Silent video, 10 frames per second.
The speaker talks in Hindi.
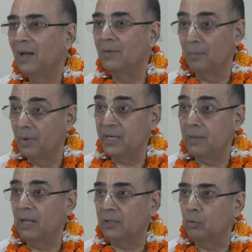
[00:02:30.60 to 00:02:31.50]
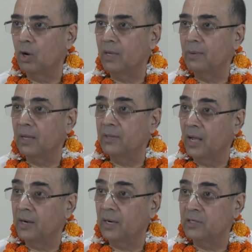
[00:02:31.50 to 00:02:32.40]
और जब मन की बात करूंगा कई जगह
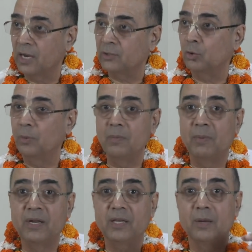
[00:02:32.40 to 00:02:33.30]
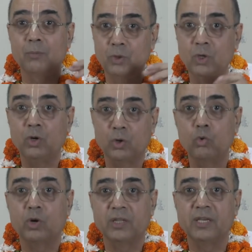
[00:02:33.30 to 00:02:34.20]
ध्यान रखना शास्त्रों में भी मन के अंदर बुद्धि को
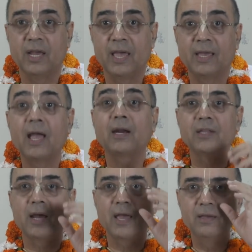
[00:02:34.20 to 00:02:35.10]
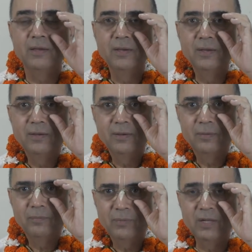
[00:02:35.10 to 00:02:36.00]
इंक्लूड कर दिया गया है क्या कर दिया गया
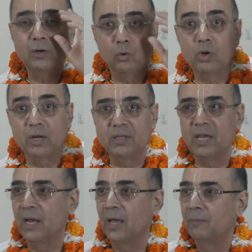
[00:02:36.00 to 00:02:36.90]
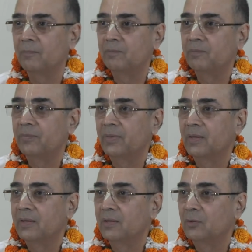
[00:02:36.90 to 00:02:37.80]
इंक्लूड कर दिया गया
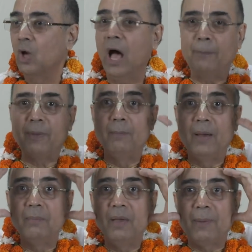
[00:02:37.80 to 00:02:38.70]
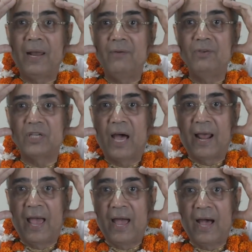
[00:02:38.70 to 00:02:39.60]
तो आपके मन में पहले
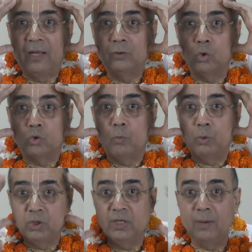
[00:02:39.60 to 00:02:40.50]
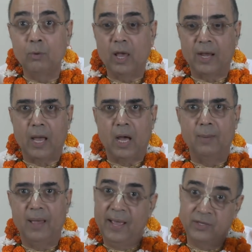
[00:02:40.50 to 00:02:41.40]
विचार आया तो उसको बुद्धि ने बोला कि
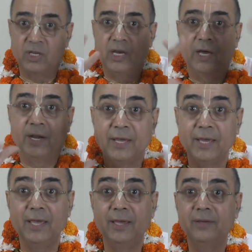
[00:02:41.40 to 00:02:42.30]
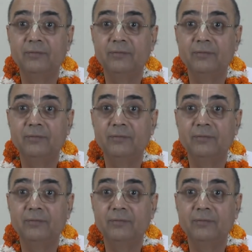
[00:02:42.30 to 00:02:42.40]
अब ऐसे करेंगे